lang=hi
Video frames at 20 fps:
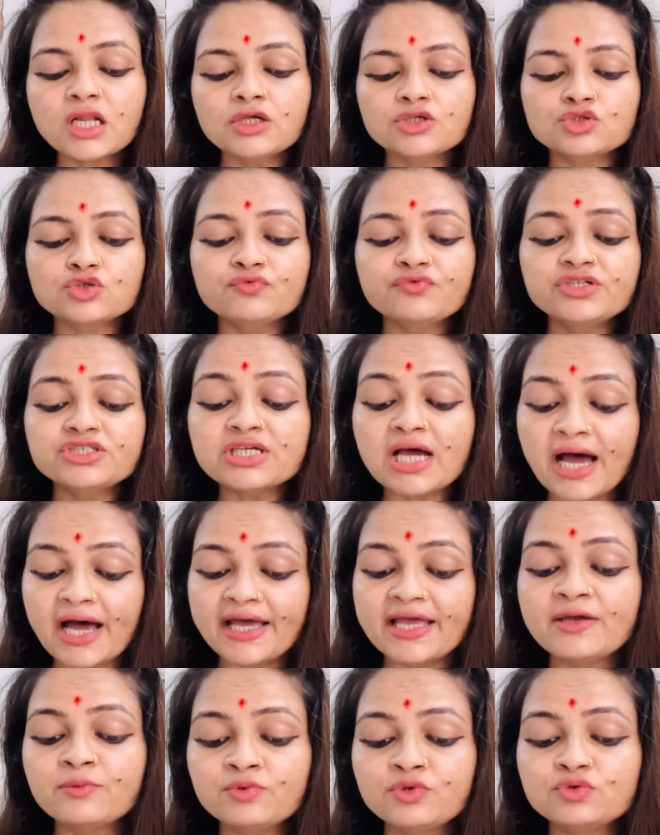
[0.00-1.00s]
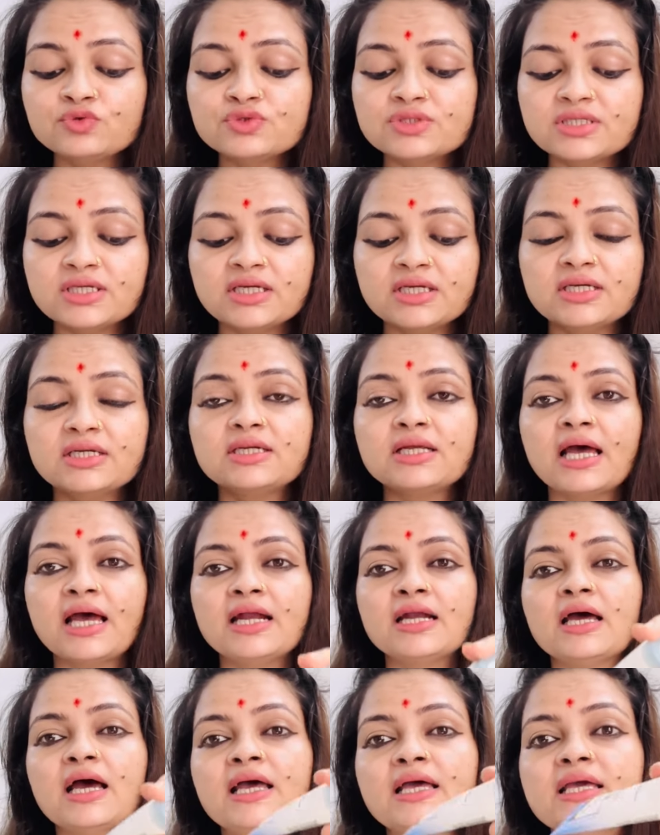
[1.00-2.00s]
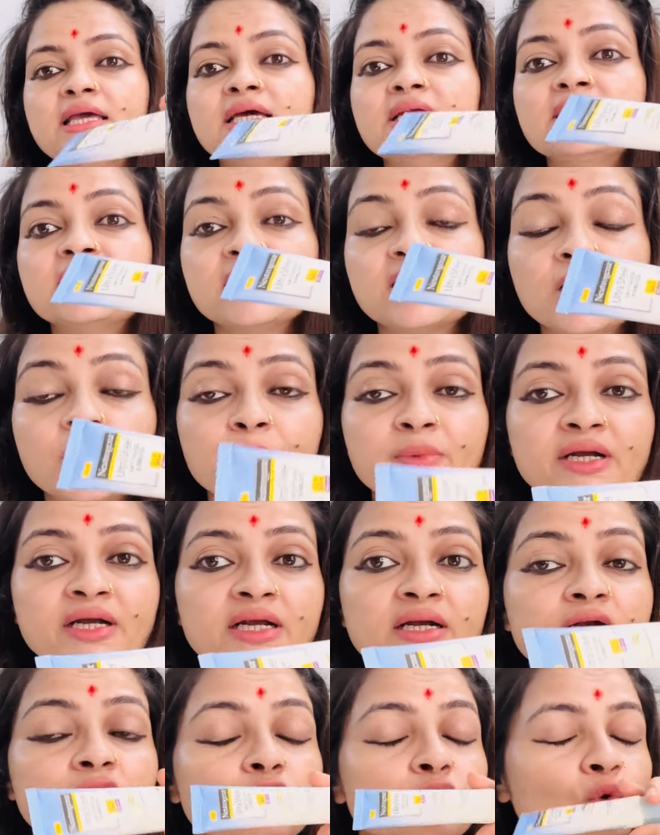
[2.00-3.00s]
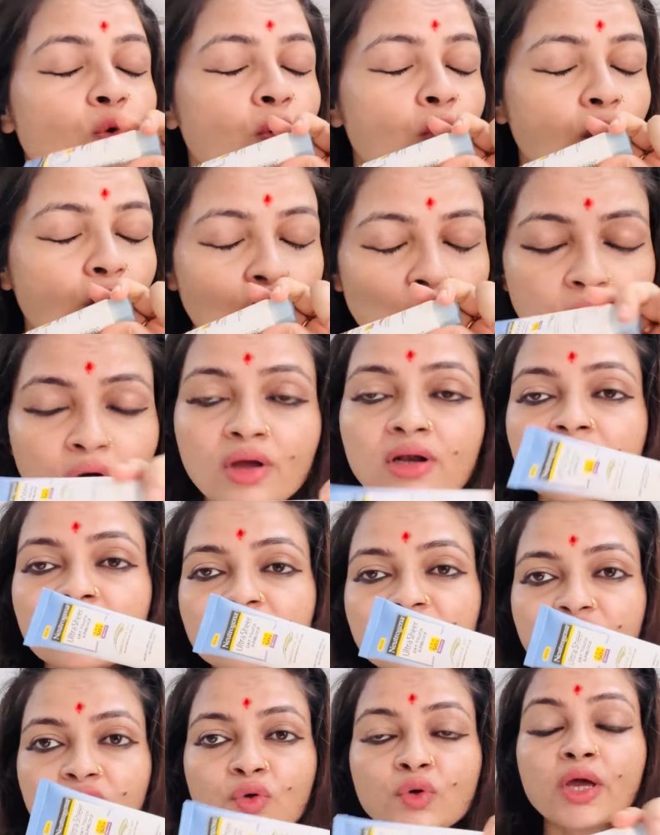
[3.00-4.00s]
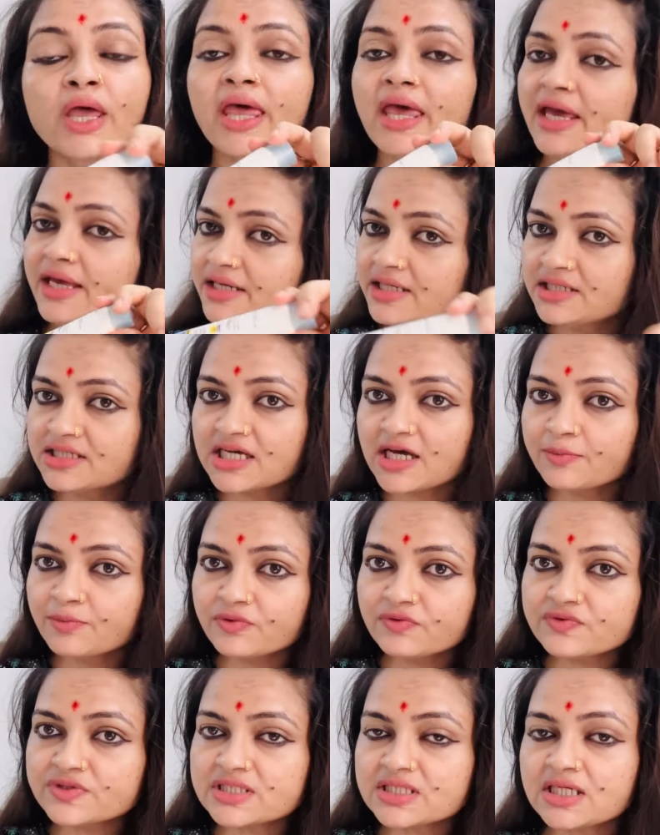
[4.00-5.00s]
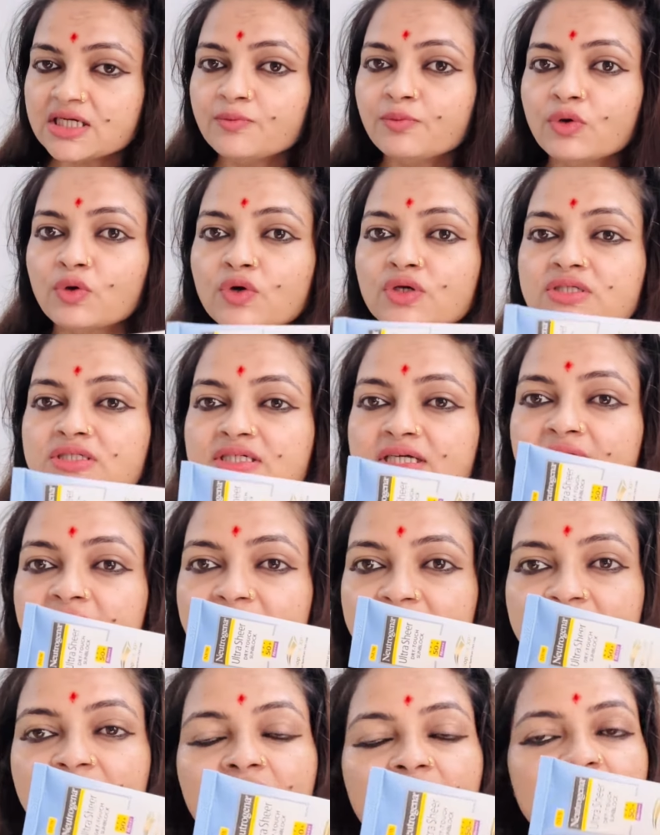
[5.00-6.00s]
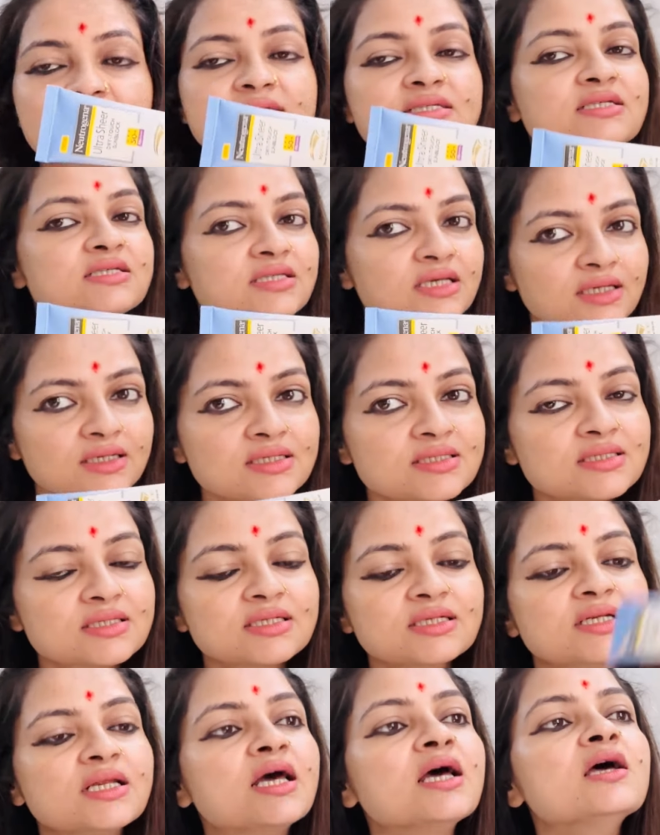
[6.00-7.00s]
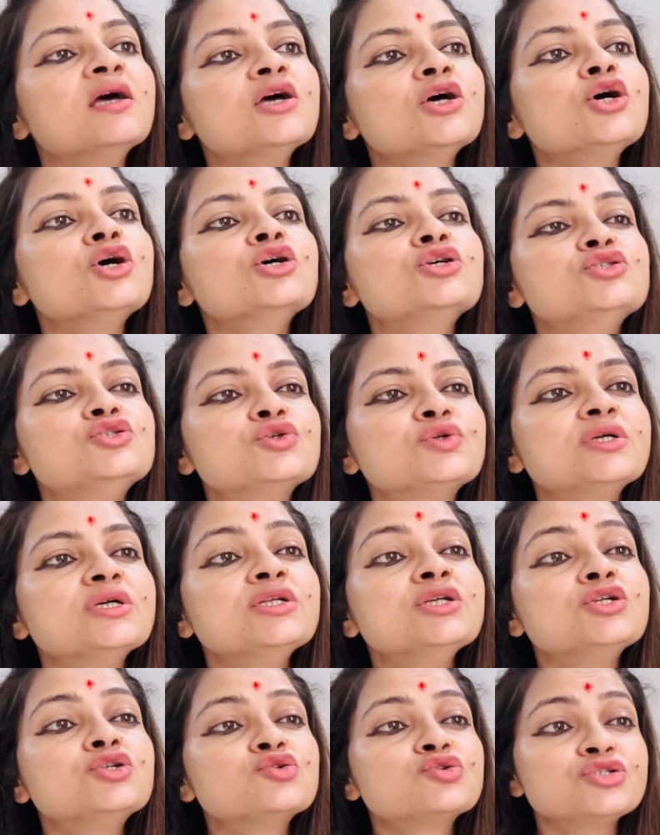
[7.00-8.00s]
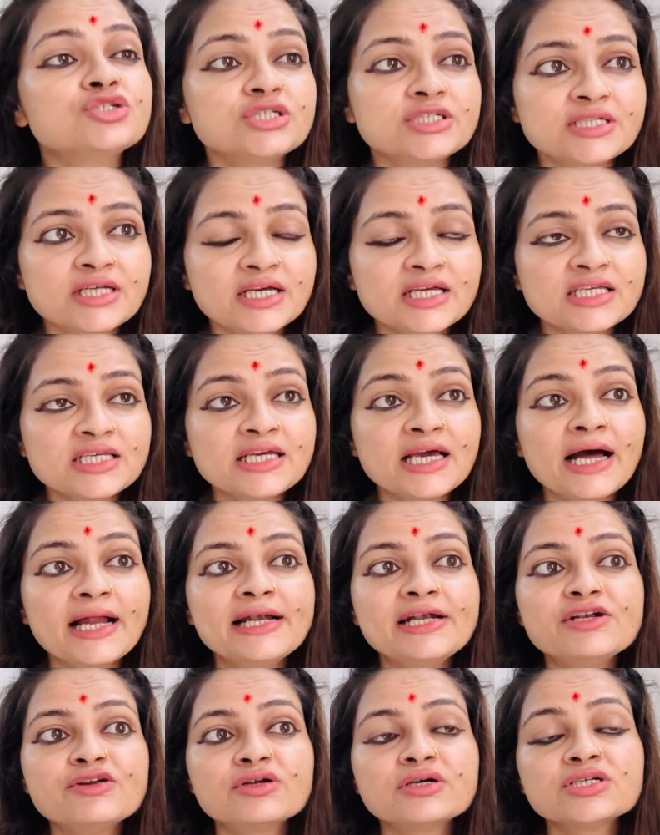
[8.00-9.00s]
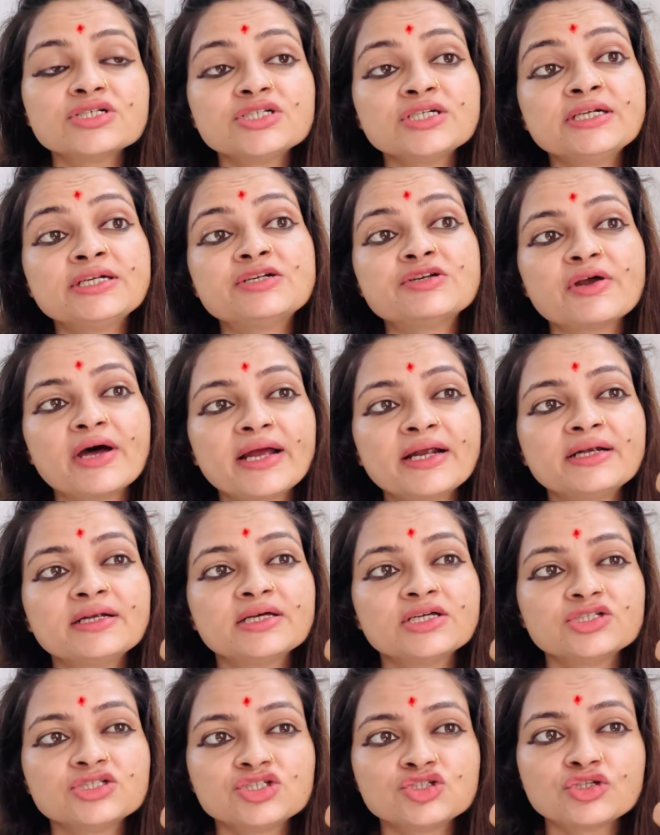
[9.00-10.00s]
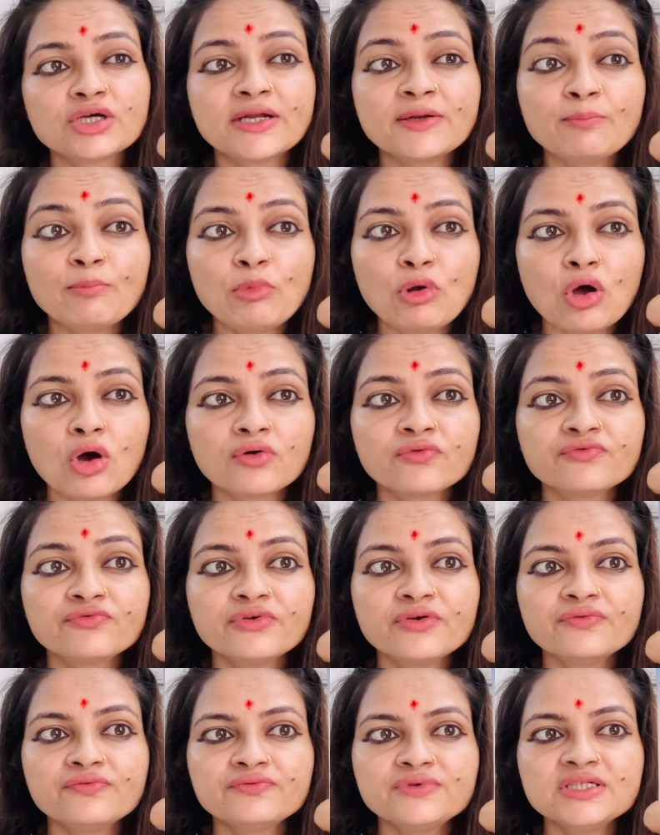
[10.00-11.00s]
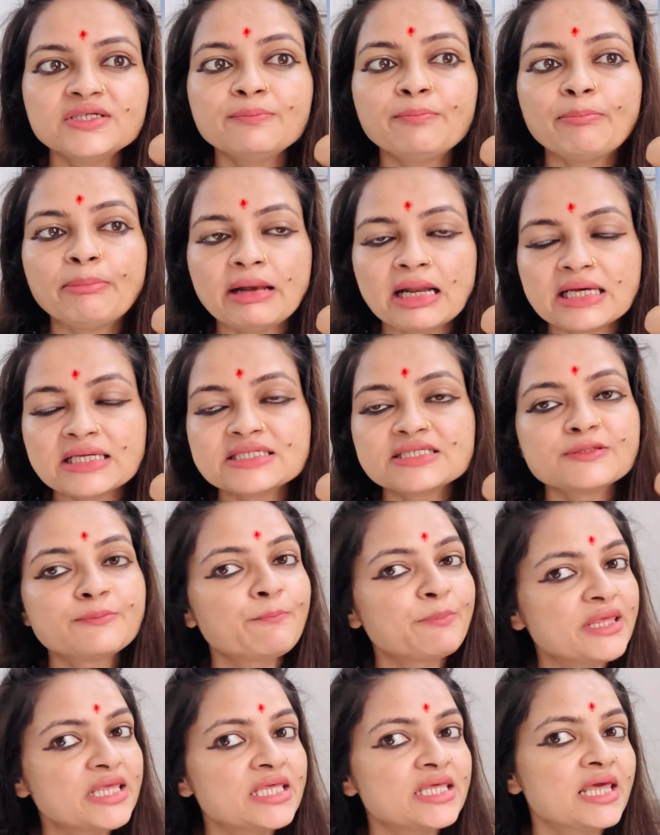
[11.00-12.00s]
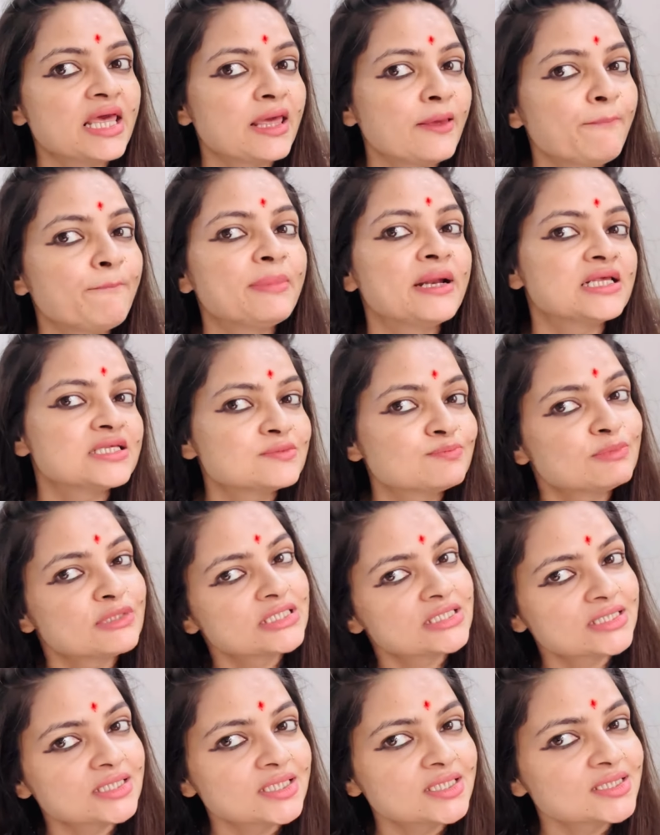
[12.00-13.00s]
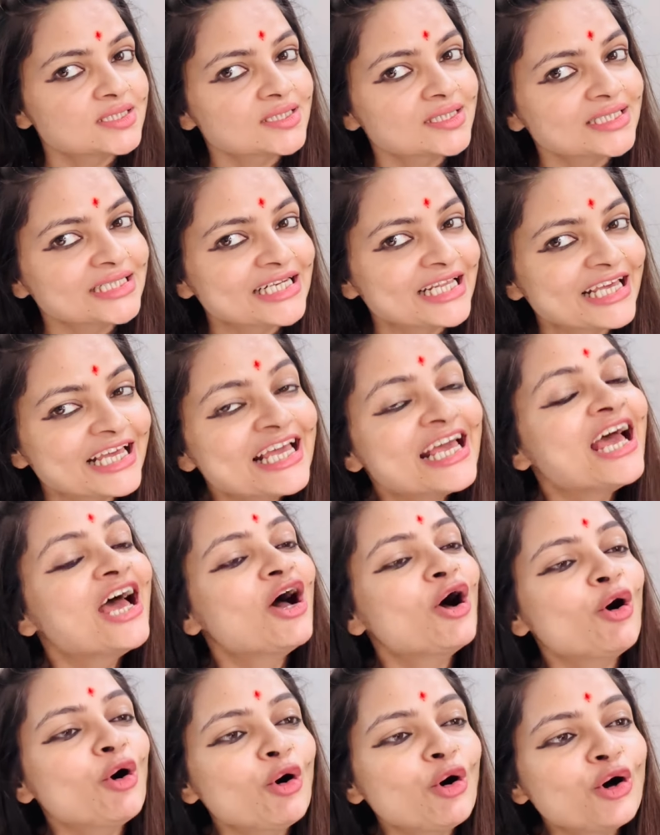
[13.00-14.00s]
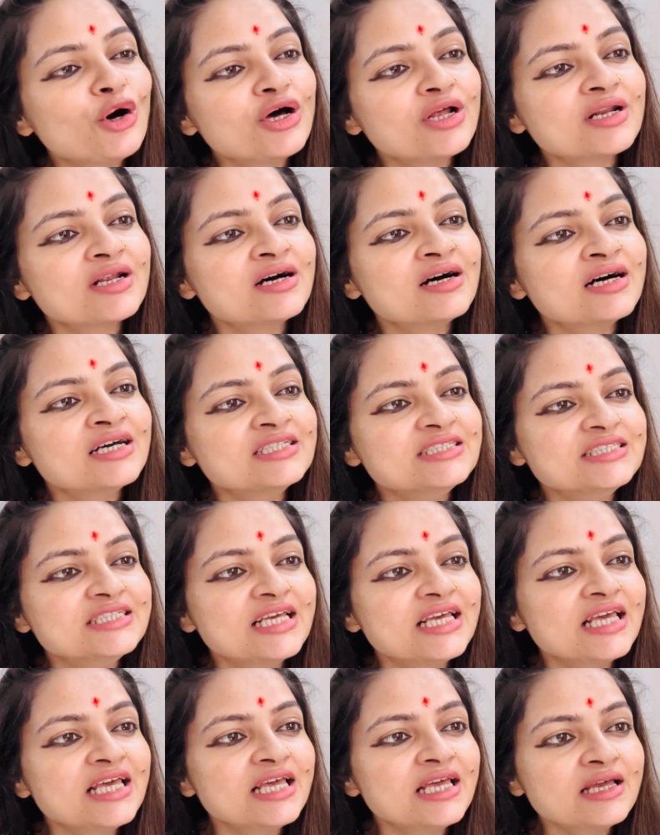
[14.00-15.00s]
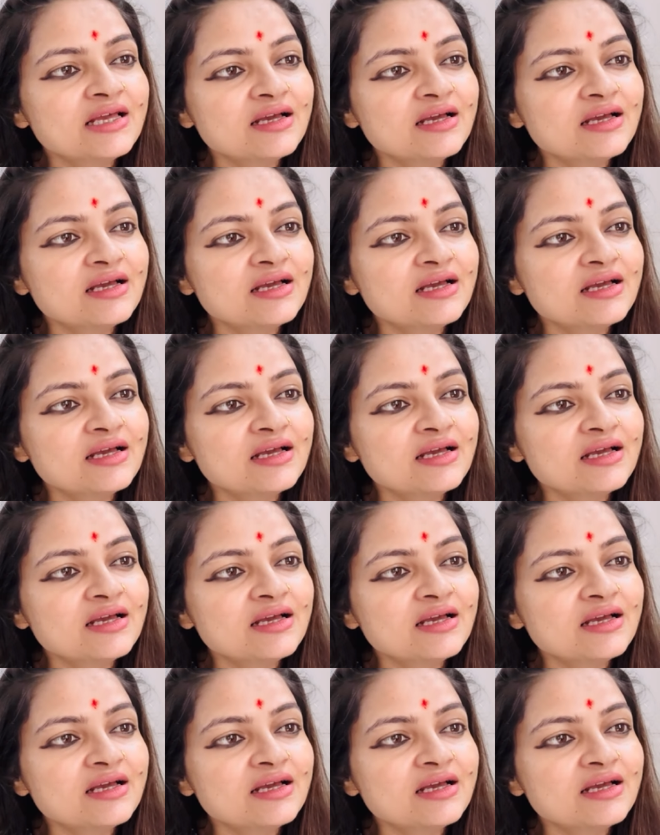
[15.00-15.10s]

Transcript: so which i am using it and i can recommend it to ऑल ऑफ यू एनी टाइप ऑफ स्किन बिकॉज ये एक ऐसी सनस्क्रीन है जो कि न्यूट्रोजीना की अल्ट्रा ड्राई टच सन ब्लॉक 50 प्लस पी ए प्लस प्लस सनस्क्रीन है और ये